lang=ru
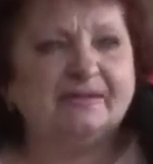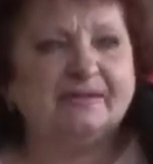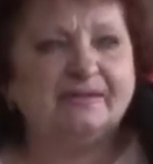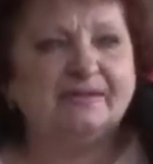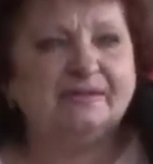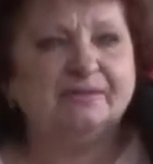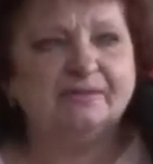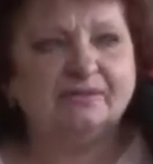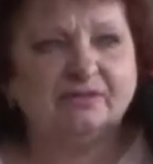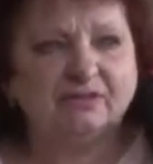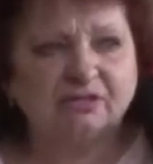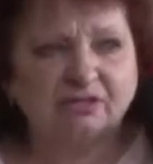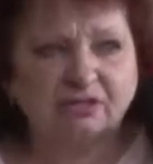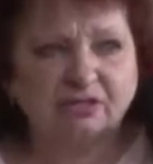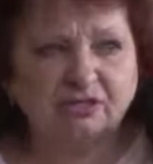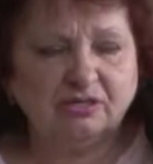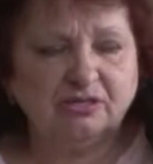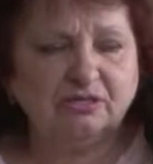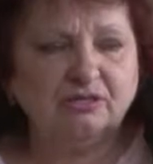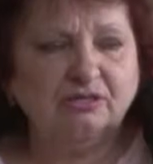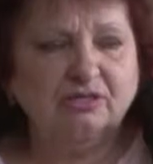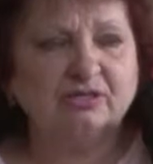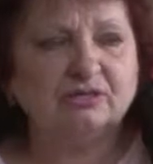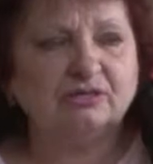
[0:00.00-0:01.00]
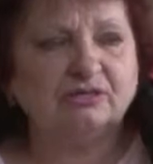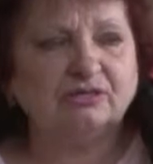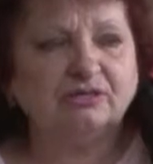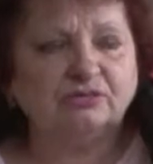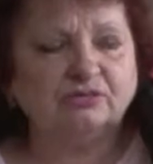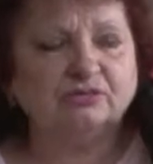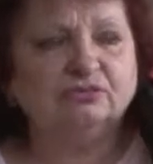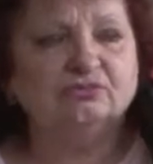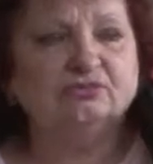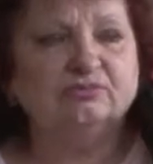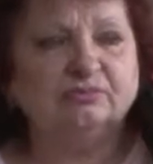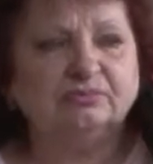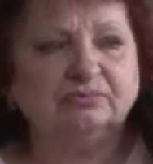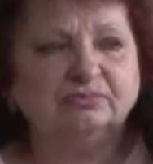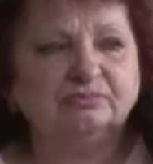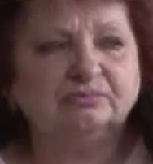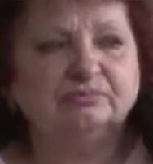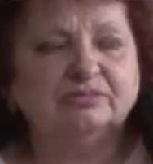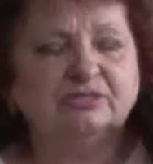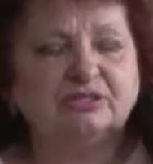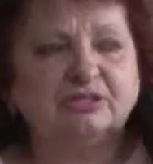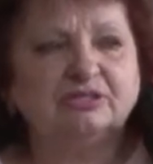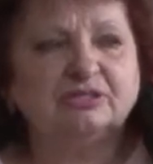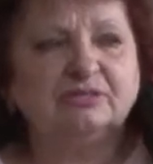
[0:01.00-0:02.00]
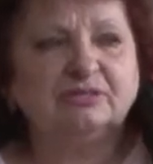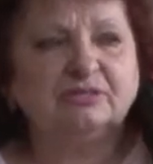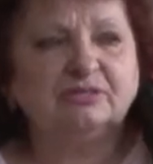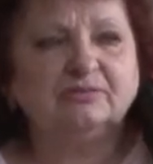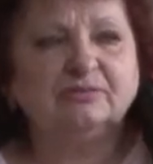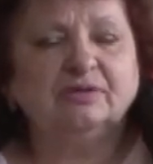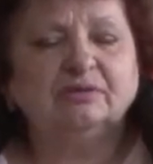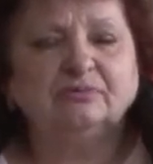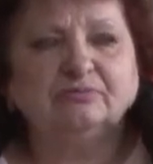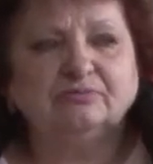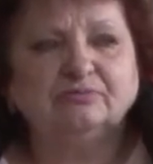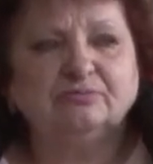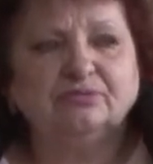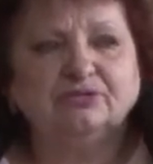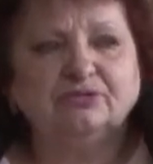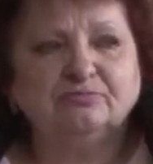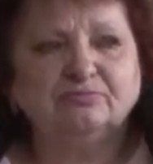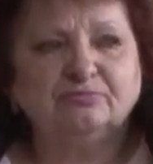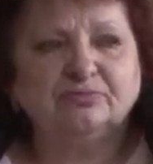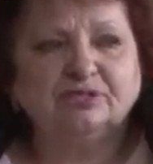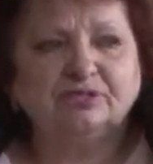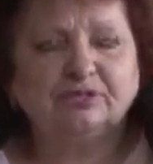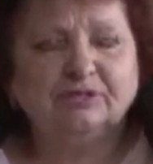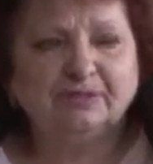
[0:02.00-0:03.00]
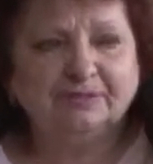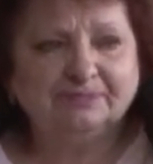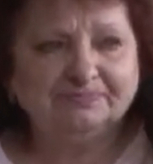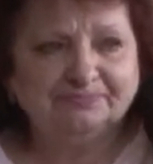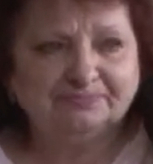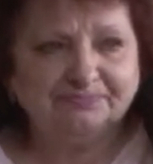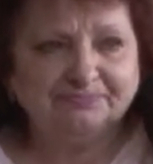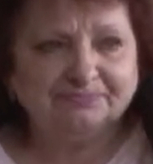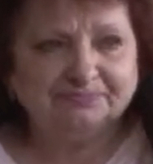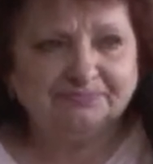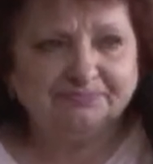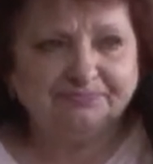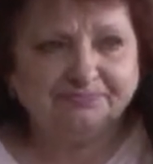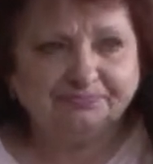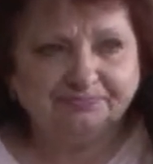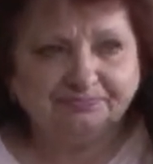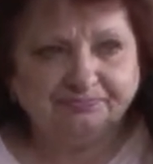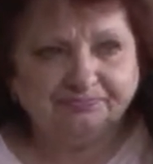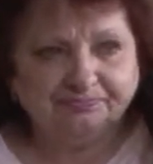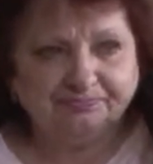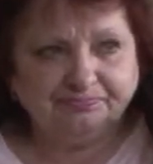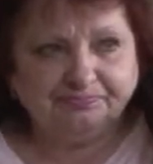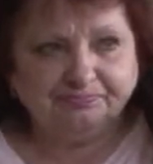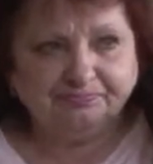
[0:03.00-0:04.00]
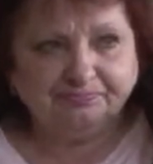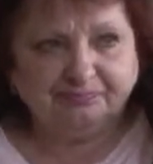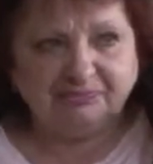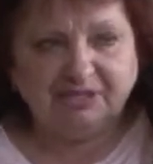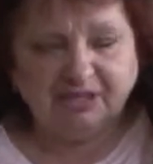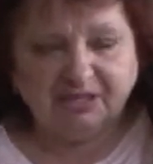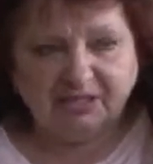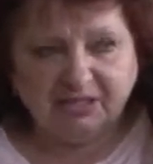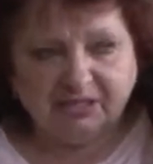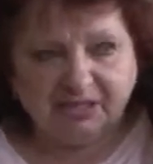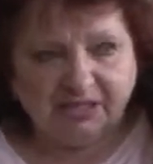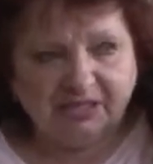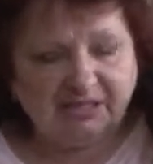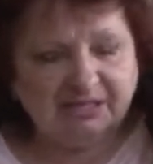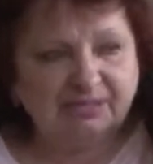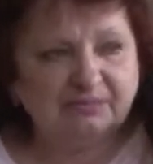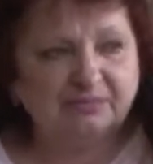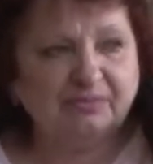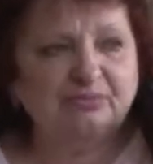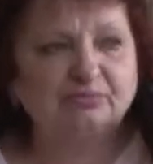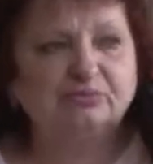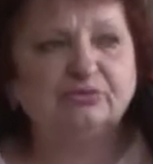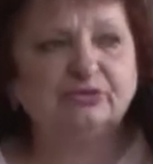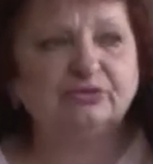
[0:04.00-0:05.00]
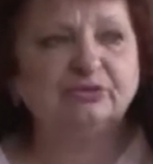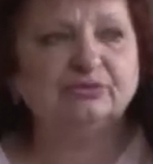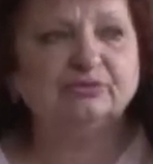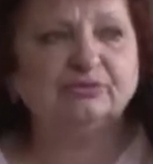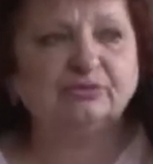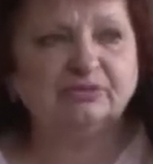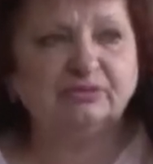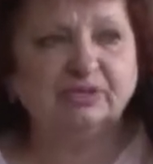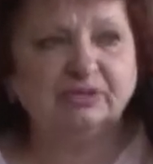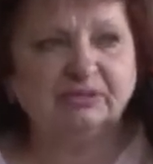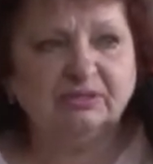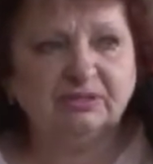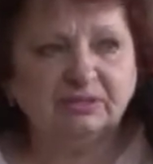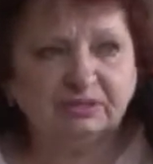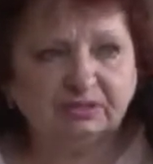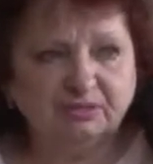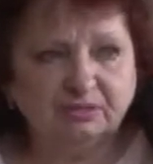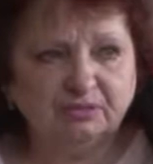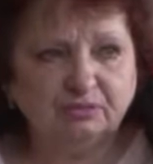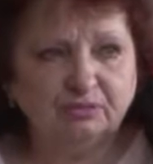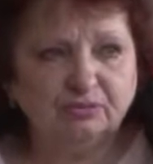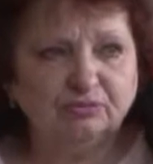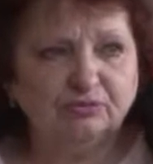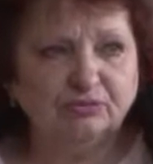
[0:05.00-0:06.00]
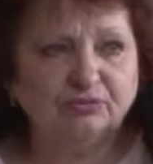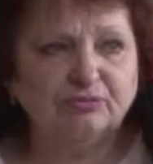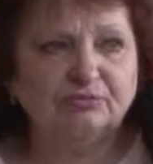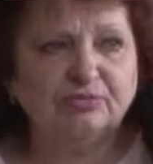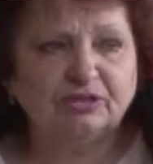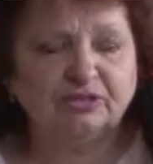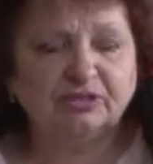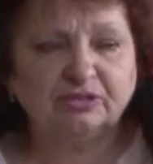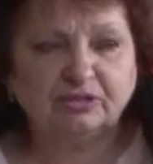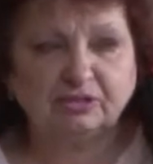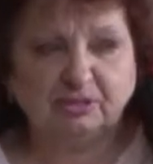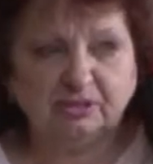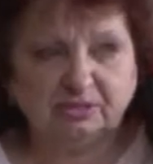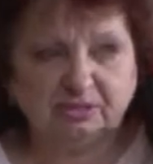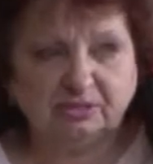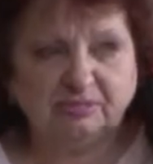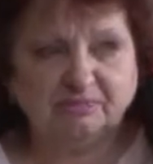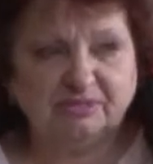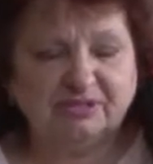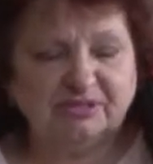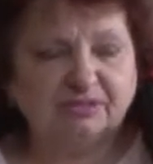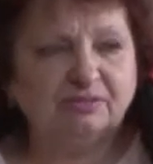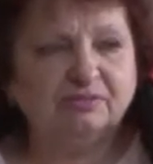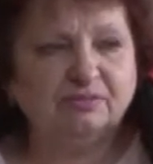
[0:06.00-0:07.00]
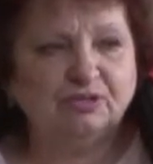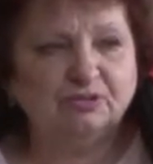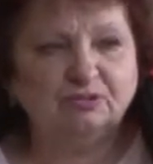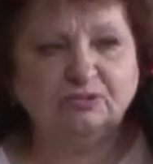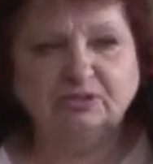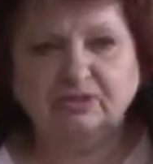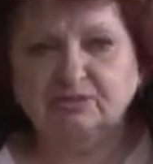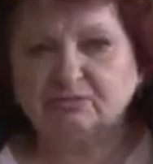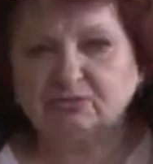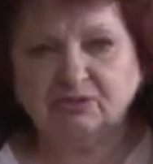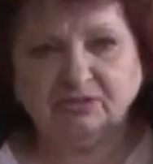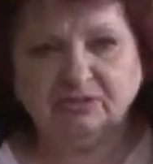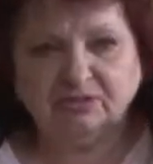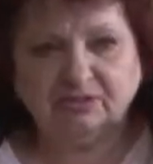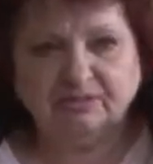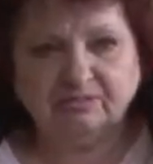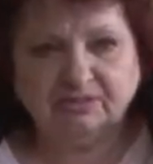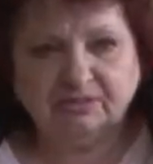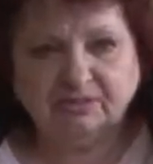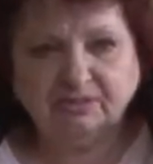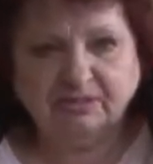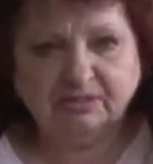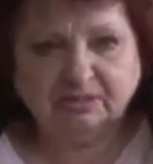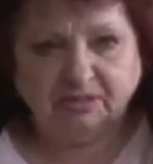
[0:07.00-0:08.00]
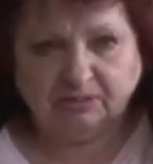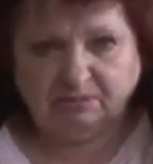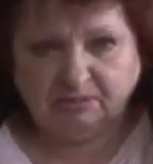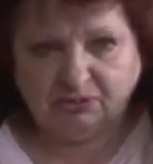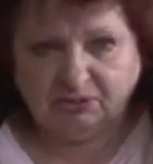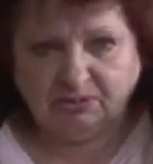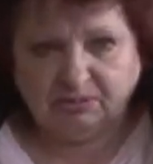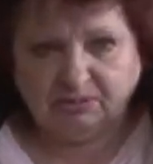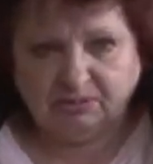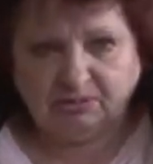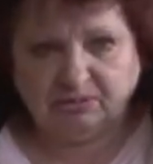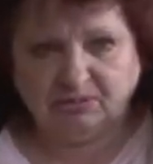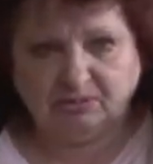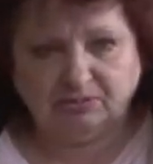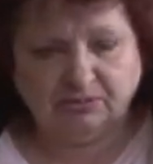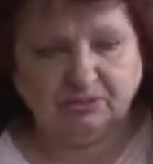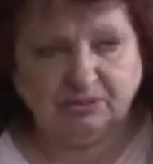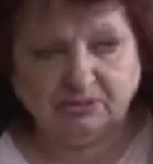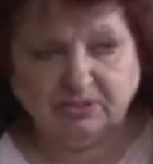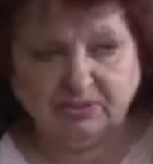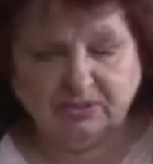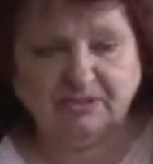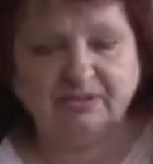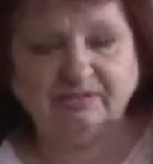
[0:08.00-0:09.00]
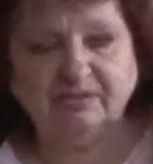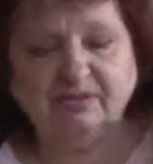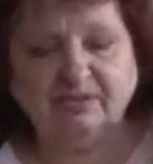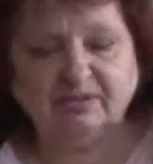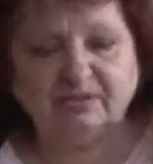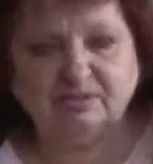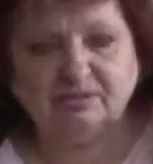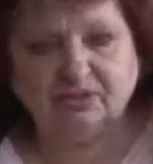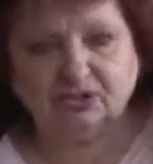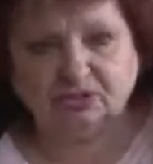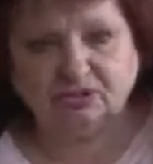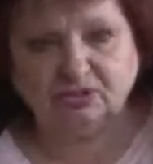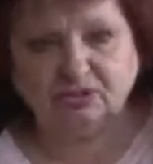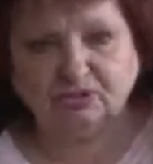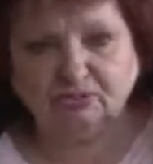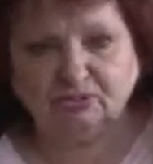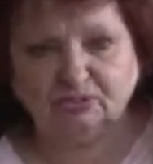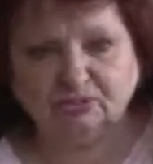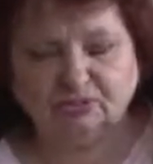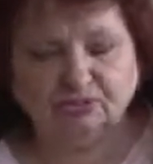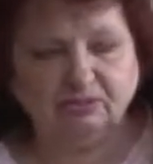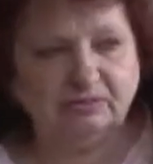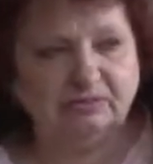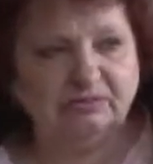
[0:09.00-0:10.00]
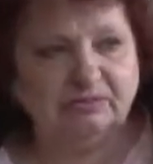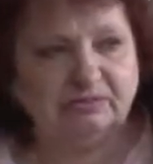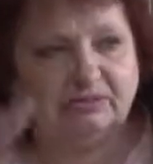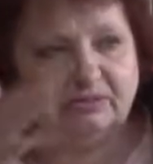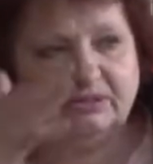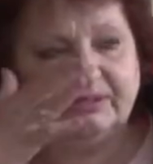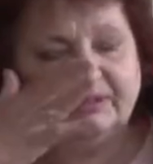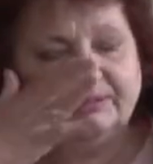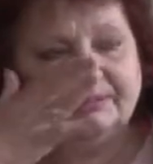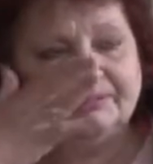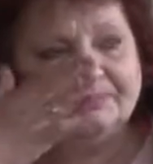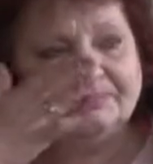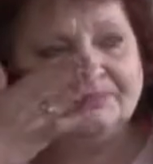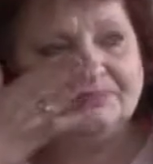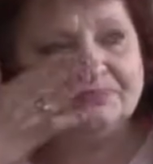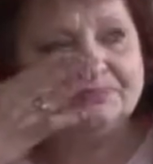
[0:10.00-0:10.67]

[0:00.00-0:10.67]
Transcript: И решили ехать, ну, мы решили, ну, а, в общем, мы я доехала на попутных туда, до их бомбоубежища. Спасибо людям, что довезли так просто. Вот, остановила машину, ну, довезли